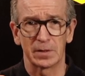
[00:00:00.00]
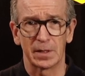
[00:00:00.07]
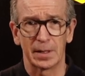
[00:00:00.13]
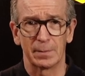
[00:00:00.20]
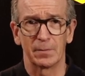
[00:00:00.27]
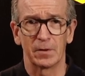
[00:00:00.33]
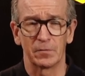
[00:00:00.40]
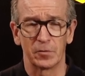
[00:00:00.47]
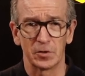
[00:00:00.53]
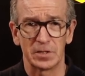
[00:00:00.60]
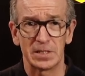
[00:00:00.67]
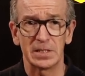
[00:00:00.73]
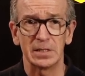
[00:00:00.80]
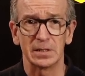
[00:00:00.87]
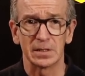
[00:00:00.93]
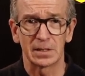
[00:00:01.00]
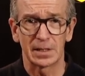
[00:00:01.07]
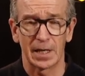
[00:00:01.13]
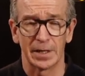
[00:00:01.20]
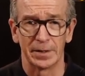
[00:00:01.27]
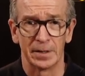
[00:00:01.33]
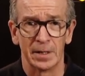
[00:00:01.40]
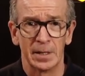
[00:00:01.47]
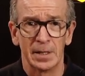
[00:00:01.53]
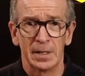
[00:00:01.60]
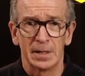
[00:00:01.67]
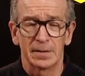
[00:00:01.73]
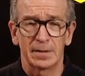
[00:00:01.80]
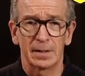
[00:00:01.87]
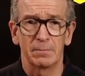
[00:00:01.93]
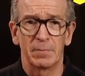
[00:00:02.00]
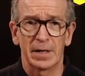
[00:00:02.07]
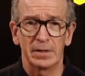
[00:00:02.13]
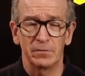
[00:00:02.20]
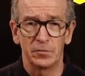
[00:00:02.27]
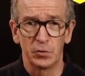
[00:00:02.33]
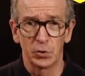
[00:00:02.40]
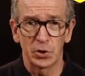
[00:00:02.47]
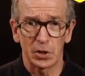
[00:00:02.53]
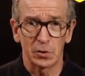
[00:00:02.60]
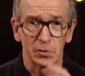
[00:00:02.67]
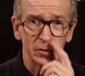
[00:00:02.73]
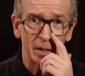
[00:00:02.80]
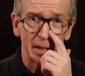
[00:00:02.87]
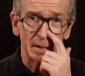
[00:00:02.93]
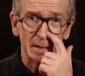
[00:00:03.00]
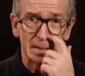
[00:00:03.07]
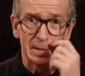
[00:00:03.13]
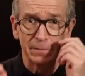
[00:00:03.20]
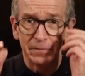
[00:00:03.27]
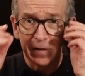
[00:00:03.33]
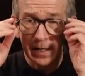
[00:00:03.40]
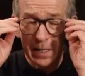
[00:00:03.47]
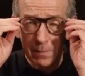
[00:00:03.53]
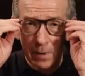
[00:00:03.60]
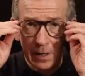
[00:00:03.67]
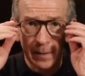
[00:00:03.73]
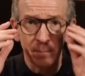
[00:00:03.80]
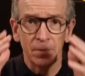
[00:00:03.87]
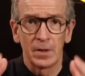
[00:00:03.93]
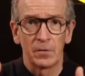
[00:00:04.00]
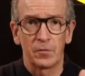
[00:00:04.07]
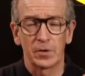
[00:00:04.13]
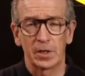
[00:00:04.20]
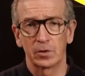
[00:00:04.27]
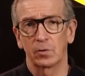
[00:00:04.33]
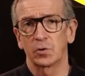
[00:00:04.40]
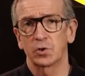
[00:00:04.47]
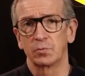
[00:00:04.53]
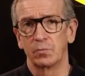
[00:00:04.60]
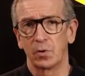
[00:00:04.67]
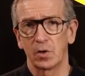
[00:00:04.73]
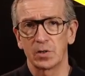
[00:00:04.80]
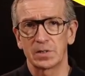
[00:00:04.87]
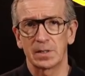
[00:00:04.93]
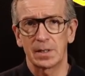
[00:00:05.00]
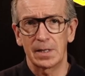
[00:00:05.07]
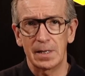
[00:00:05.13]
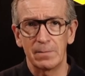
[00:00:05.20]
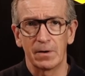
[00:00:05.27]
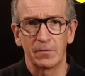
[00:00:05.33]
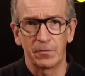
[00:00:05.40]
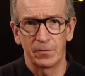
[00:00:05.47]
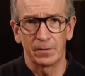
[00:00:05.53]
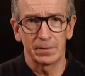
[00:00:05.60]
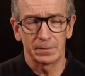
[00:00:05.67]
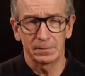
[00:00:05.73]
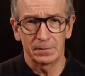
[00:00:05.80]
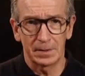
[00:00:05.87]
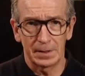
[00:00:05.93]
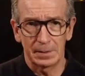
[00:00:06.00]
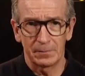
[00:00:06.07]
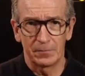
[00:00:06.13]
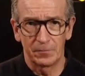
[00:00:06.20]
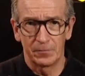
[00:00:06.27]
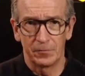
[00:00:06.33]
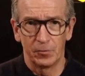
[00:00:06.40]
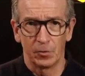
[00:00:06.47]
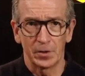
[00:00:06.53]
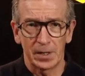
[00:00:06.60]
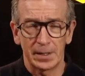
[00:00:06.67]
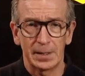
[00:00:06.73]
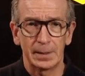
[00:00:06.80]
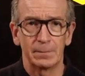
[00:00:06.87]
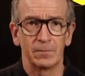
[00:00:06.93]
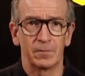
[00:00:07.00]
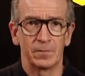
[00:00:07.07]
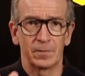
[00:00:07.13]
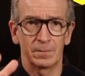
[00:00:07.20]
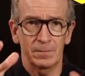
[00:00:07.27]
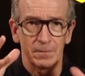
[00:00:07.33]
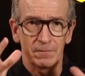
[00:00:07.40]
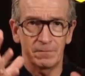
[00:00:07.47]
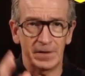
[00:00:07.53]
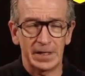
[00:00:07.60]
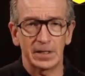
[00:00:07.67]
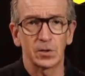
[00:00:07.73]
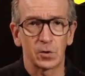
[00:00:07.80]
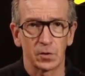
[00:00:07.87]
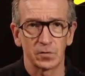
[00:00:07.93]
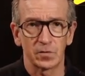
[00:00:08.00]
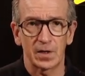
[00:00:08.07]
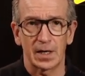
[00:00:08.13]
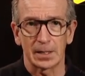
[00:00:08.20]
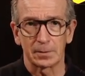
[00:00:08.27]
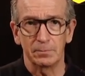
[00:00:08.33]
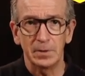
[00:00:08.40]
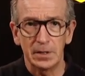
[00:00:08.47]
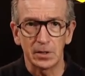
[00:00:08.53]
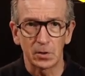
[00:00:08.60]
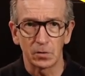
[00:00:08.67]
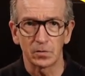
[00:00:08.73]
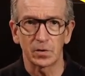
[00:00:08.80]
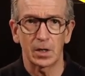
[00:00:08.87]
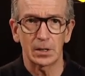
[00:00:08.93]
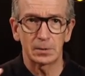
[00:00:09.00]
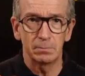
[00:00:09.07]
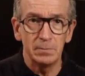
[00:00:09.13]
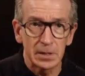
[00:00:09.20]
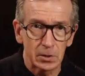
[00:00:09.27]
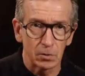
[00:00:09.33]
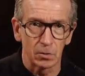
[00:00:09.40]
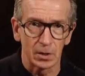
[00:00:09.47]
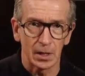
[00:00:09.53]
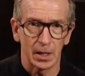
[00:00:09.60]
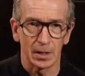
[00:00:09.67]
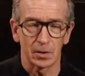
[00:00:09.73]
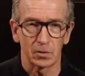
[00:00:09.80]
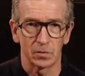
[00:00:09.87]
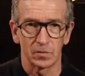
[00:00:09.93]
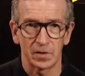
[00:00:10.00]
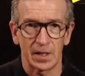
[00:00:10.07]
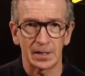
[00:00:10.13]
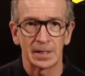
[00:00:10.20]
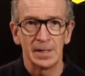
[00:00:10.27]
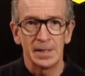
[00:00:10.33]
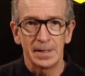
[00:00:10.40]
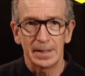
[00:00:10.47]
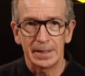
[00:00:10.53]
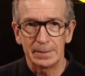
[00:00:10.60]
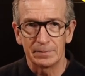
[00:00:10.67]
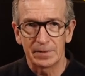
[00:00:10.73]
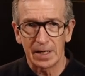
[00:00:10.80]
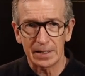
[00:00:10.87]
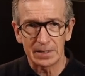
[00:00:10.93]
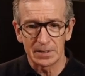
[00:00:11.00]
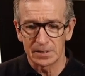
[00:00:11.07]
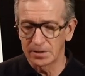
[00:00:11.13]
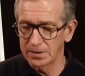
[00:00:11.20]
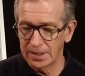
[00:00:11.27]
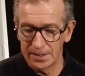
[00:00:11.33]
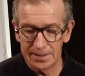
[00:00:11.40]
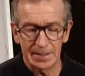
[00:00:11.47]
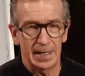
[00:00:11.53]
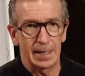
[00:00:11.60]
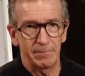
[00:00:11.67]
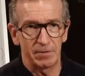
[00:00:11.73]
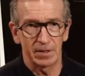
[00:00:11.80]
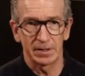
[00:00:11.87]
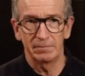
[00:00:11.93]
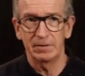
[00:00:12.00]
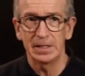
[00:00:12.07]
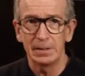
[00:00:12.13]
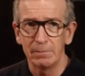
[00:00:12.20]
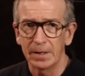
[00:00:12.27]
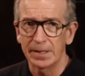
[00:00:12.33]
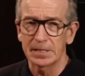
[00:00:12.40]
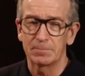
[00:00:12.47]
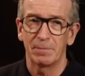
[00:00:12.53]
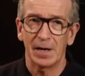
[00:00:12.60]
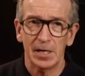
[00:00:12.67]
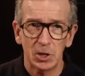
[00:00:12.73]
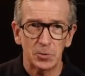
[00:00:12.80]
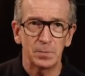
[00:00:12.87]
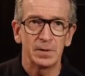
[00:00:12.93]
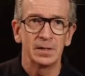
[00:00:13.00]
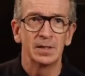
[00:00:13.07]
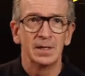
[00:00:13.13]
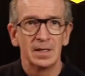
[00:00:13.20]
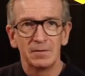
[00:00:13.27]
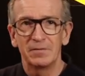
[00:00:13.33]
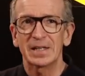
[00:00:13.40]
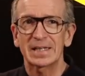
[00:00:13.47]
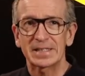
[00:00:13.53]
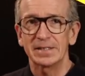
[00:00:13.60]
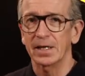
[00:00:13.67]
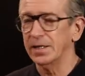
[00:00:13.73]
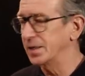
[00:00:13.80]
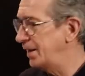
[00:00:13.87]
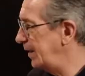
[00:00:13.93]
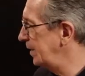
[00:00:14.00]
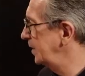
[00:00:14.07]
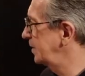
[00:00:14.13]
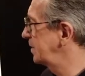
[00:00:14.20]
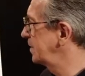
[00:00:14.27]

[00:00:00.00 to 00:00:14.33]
ähm, vollziehen kann. Denn bei den Future-Kontrakten sind wir immer von der deutschen Börse immer ähm, vorgegeben welchen Kontrakt, Mini-Kontrakt, Mikro-Kontrakt. Im DAX ist es ganz einfach. Wir nehmen mal das Beispiel, wir knacken endlich die